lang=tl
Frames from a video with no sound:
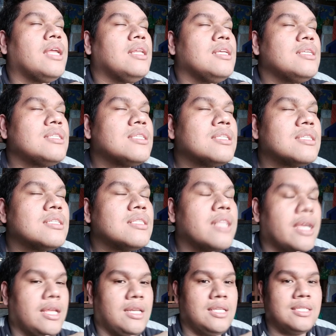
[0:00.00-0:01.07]
inis
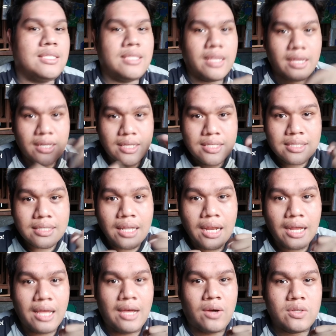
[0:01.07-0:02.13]
na inis na inis
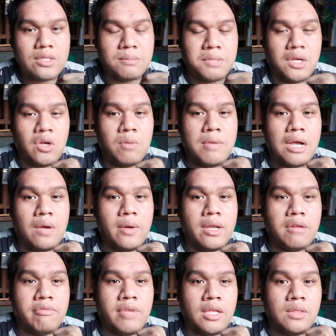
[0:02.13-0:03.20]
talaga ako sa mga gumagawa
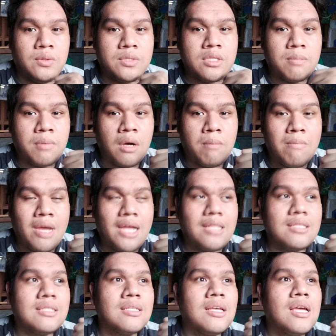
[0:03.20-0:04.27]
ng fake news na pop
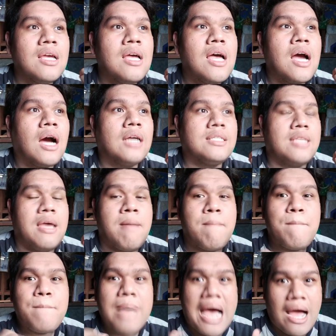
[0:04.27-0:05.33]
Kasi ang
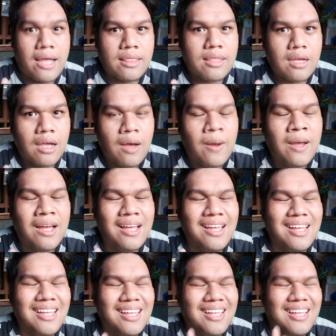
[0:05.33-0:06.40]
pangit ng gawin.